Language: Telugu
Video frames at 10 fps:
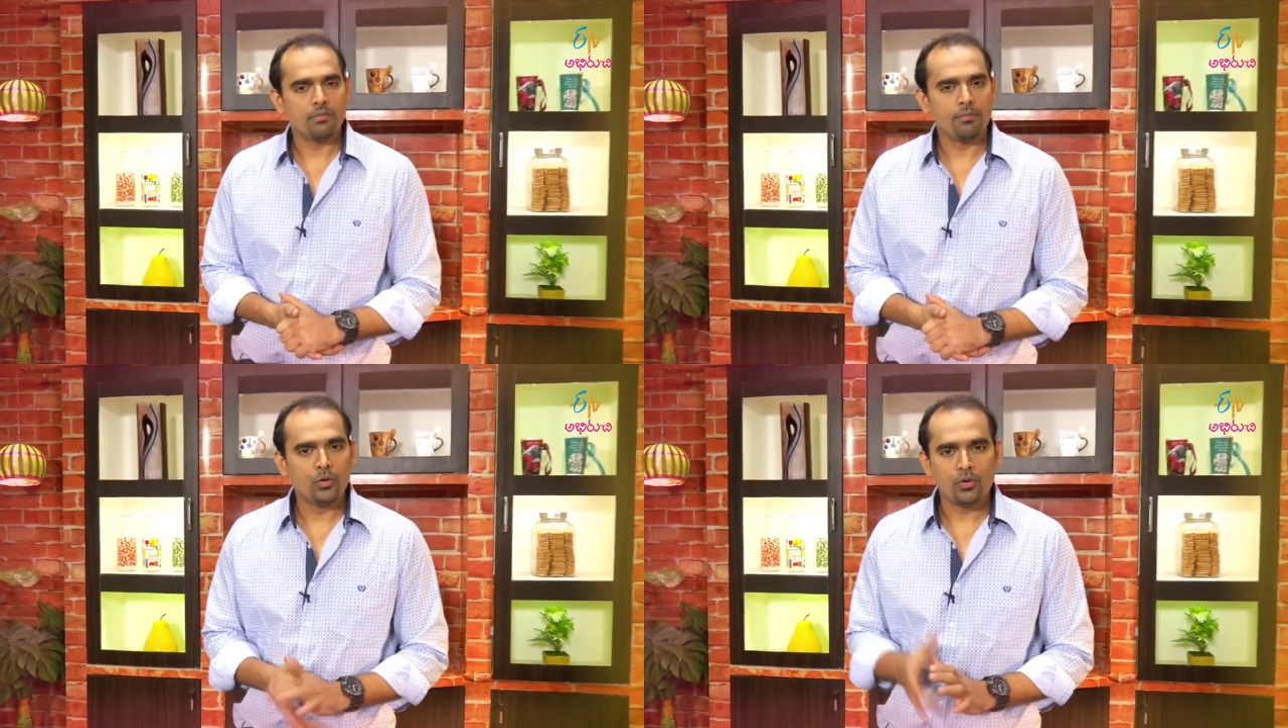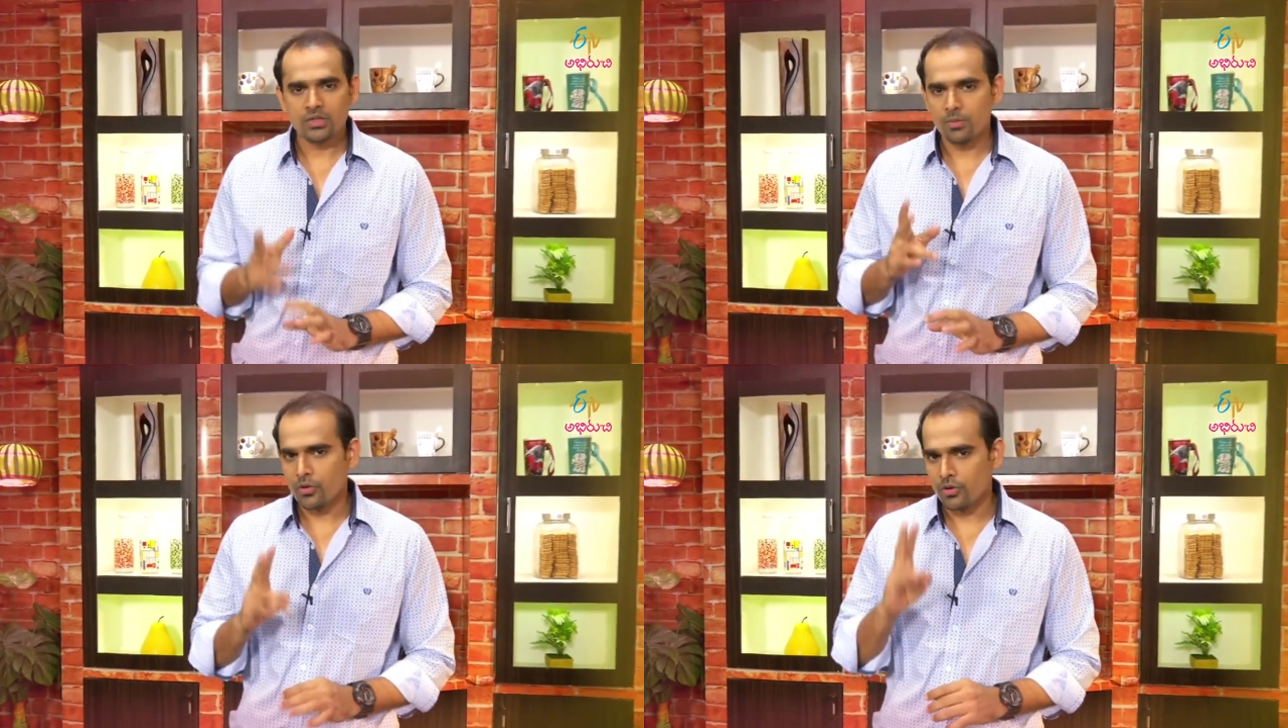
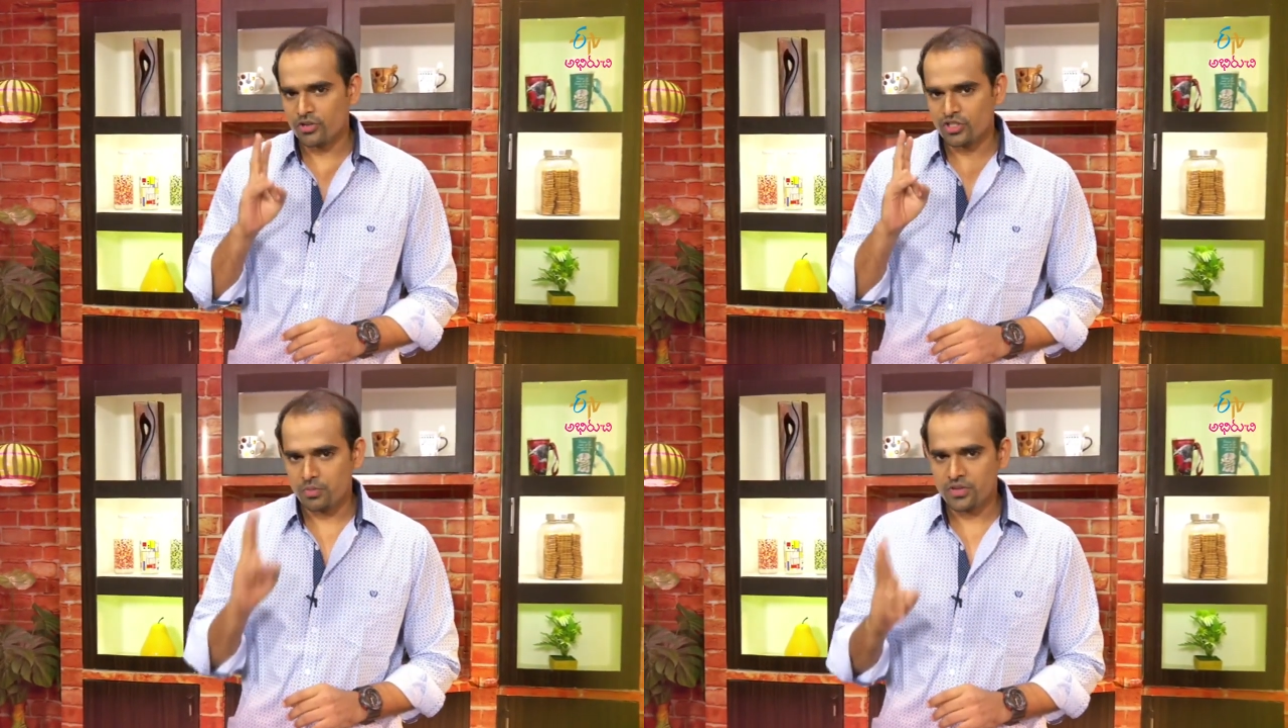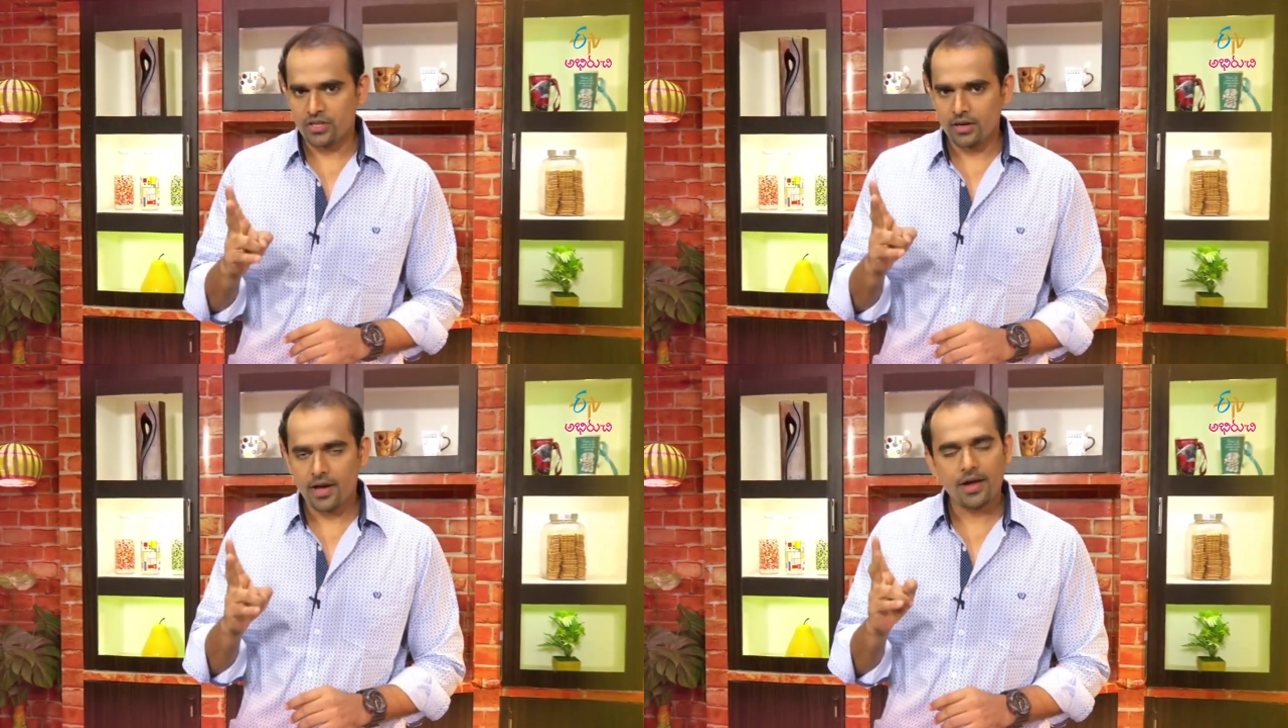మీకోసం ఒక రెండు
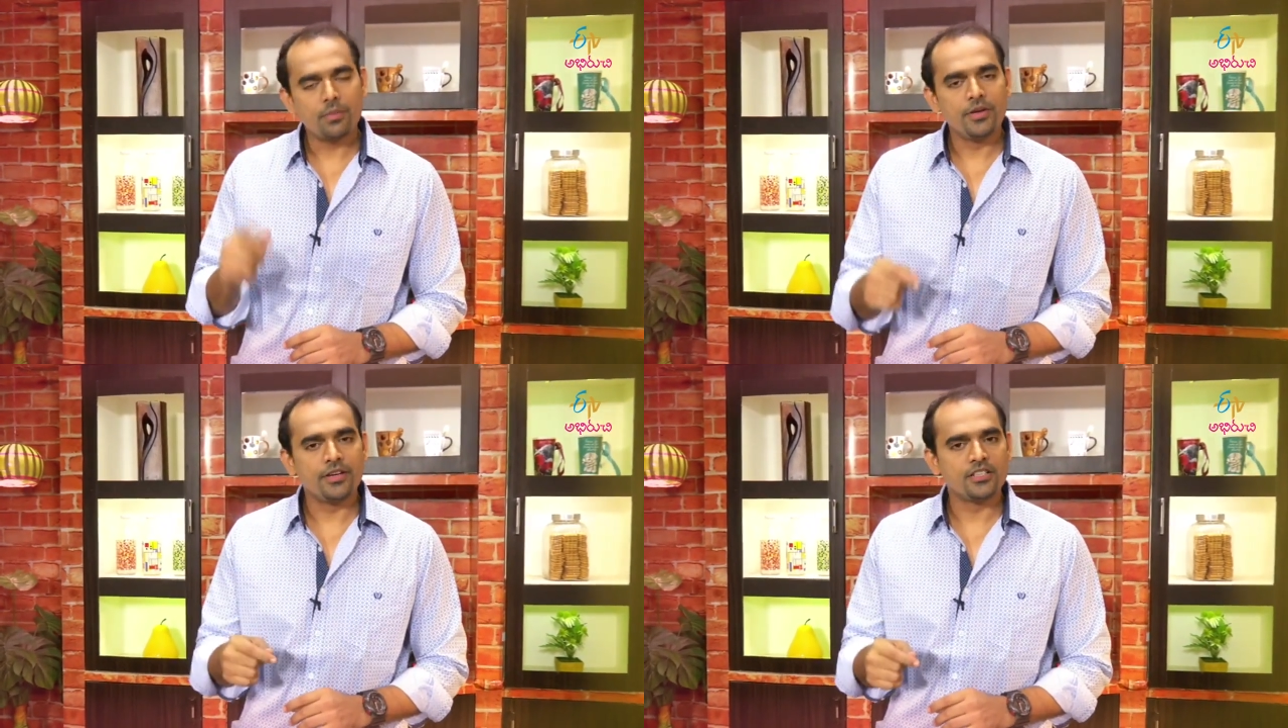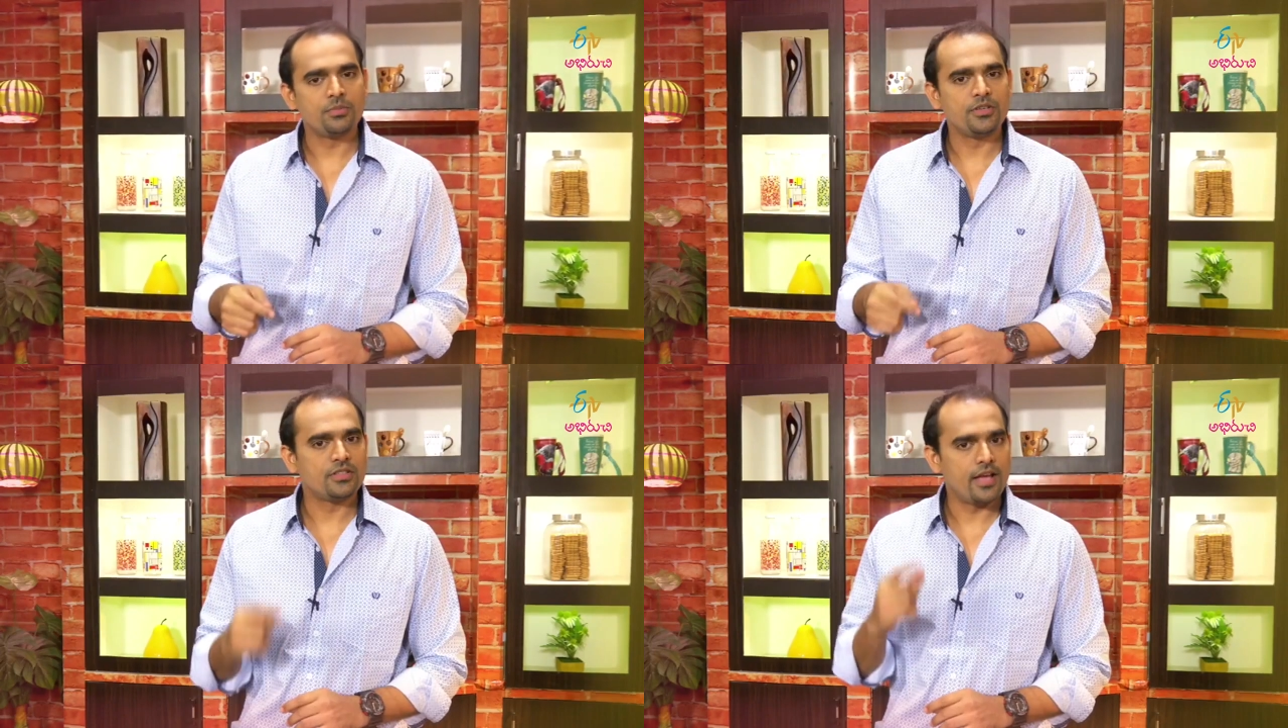స్పెషల్ అరబిక్
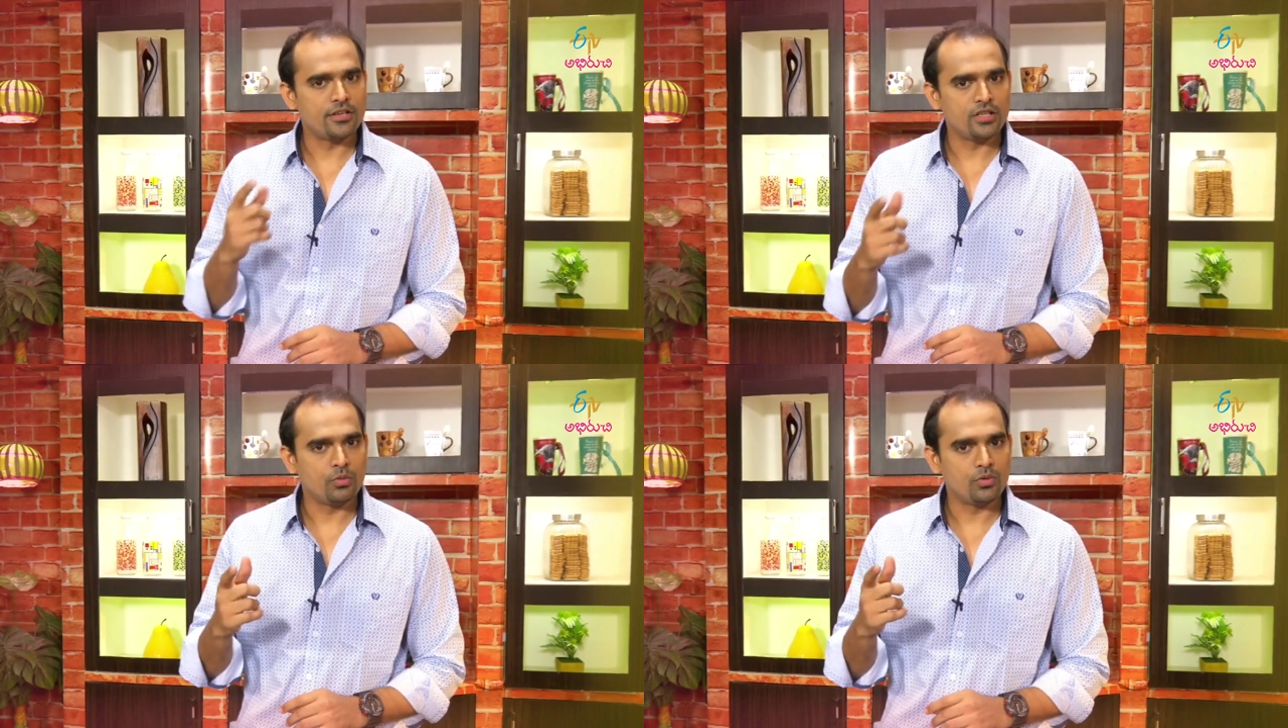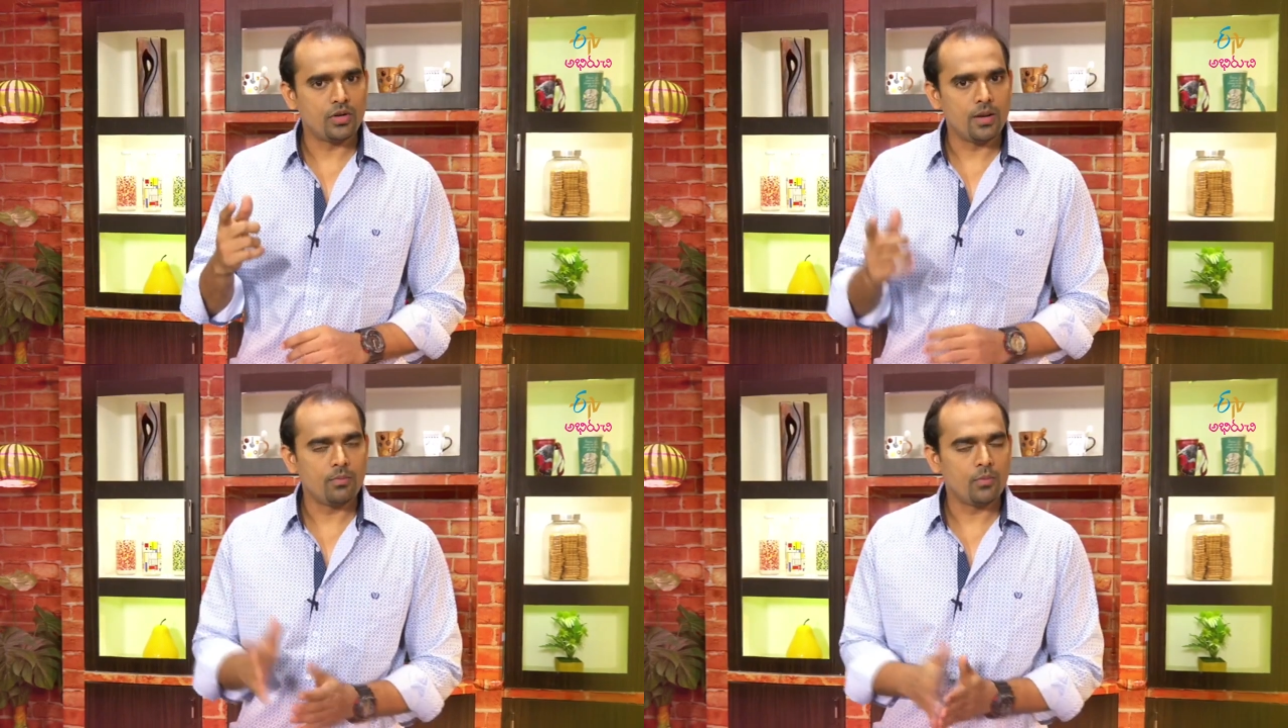రెసిపీస్ తయారు
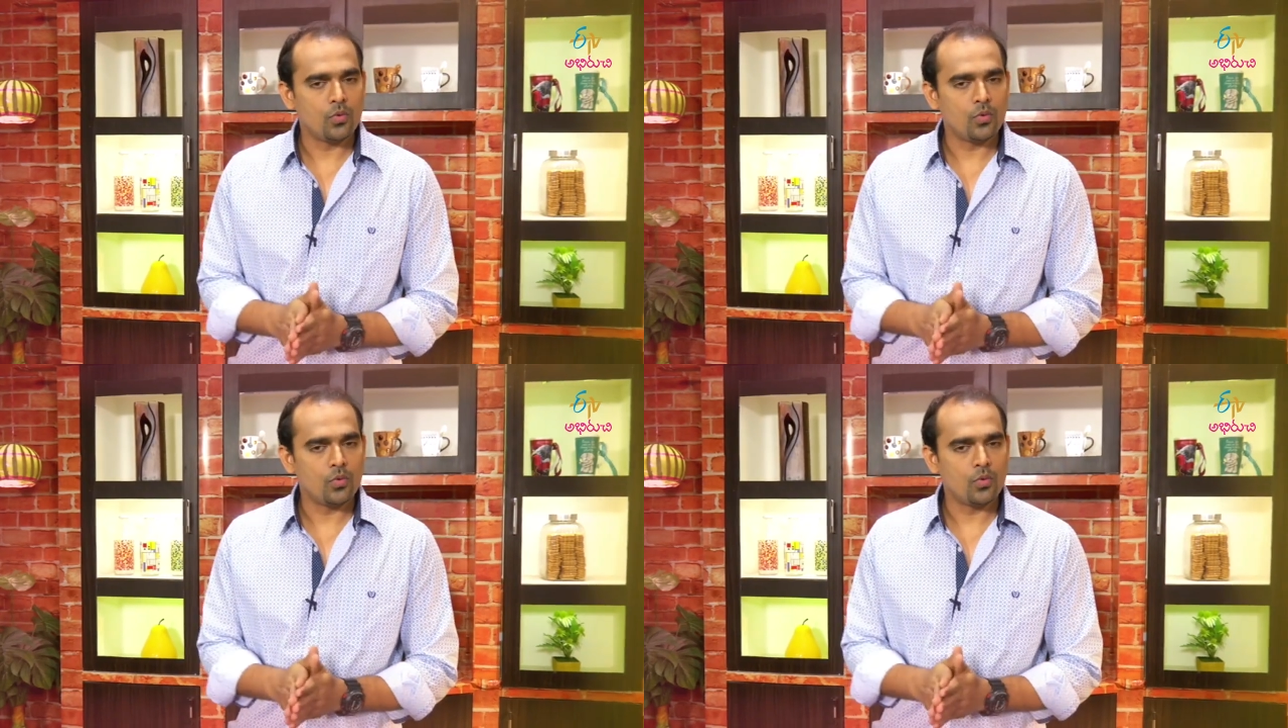చేయబోతున్నాం